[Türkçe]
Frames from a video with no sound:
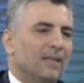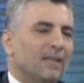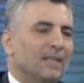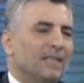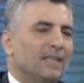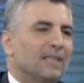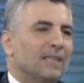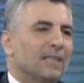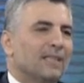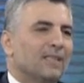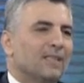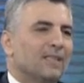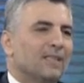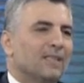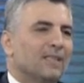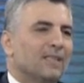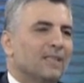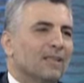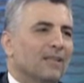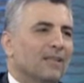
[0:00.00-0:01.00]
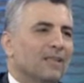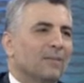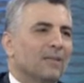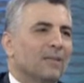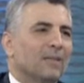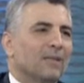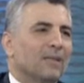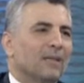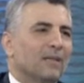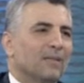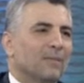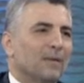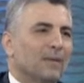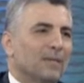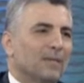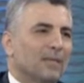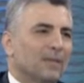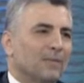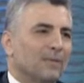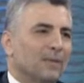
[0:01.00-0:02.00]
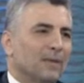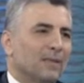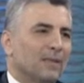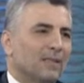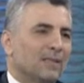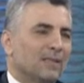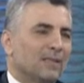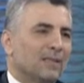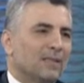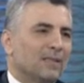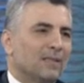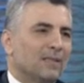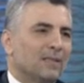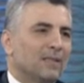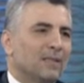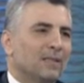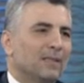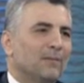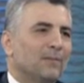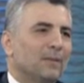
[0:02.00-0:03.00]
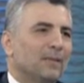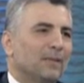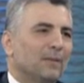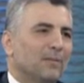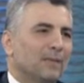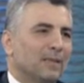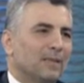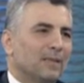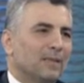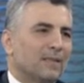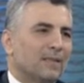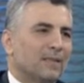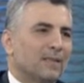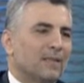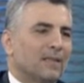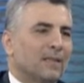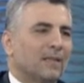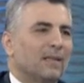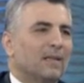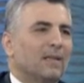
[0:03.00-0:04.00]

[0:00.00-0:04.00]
İkincisi Amerikan Merkez Bankası'nın 22 Mayıs'ta